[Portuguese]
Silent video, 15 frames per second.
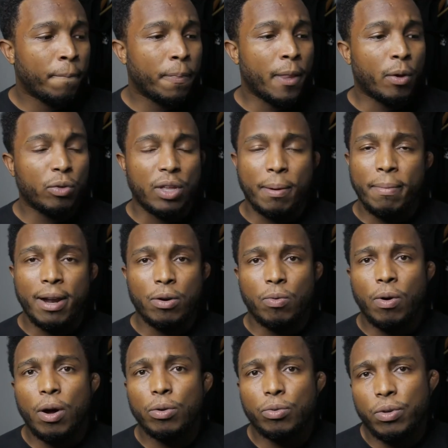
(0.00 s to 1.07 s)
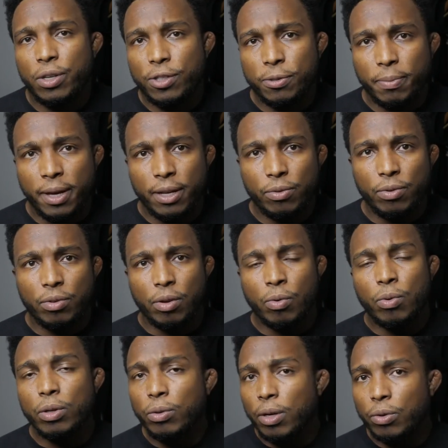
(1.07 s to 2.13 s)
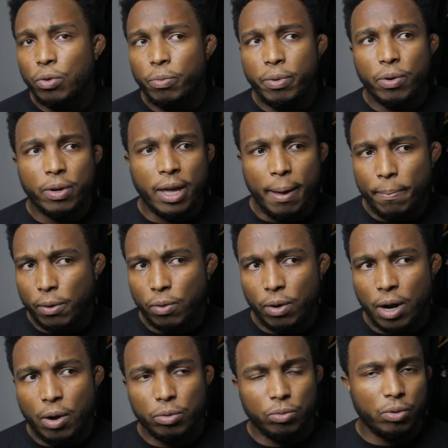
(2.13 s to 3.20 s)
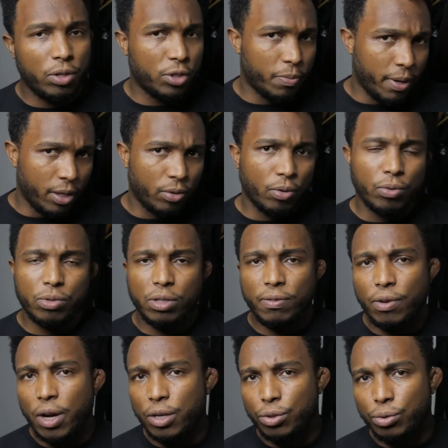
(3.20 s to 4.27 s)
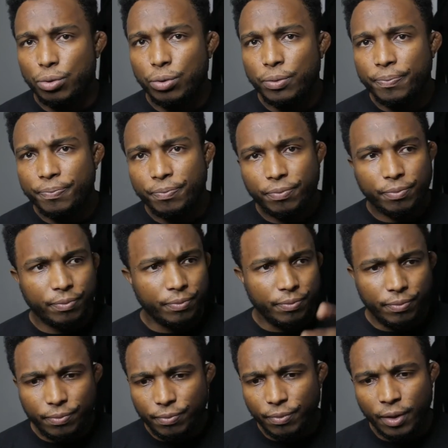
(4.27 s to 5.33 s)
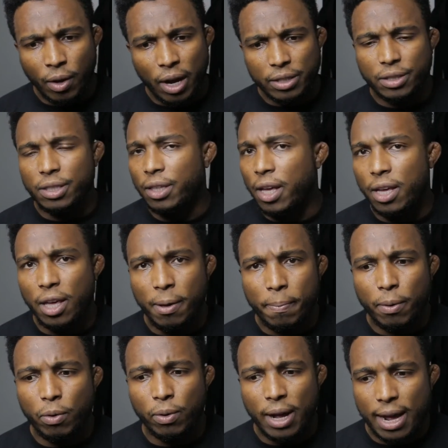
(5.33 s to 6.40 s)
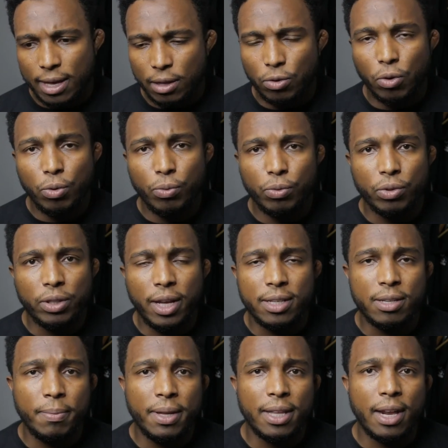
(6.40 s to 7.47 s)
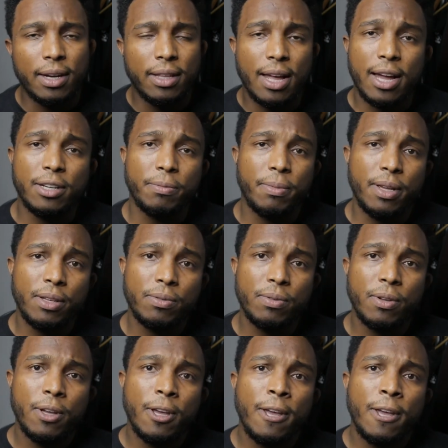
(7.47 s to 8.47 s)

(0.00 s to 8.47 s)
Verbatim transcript: não trabalho com alto rendimento, então quando o um aluno meu quer procurar alto rendimento, inclusive eu ajudo. Eu acho que tem que ir para um lugar que todo mundo tem essa mentalidade mesmo.